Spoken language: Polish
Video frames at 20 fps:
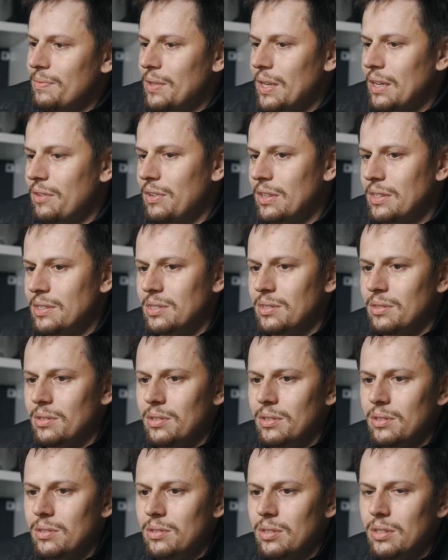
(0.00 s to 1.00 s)
Tak więc
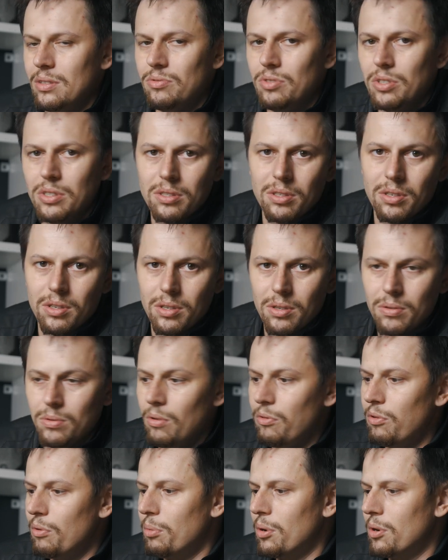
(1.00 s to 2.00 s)
no to jest wszystko
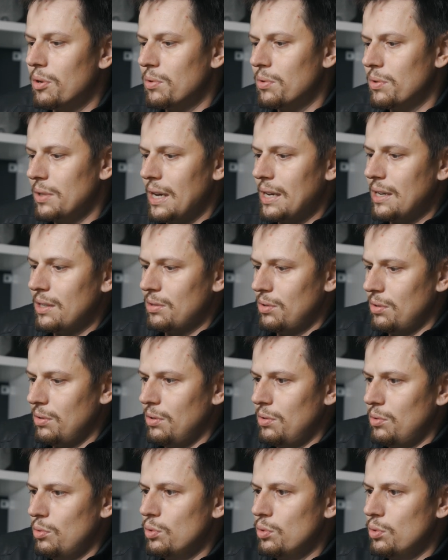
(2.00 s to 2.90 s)
do wyboru, jak to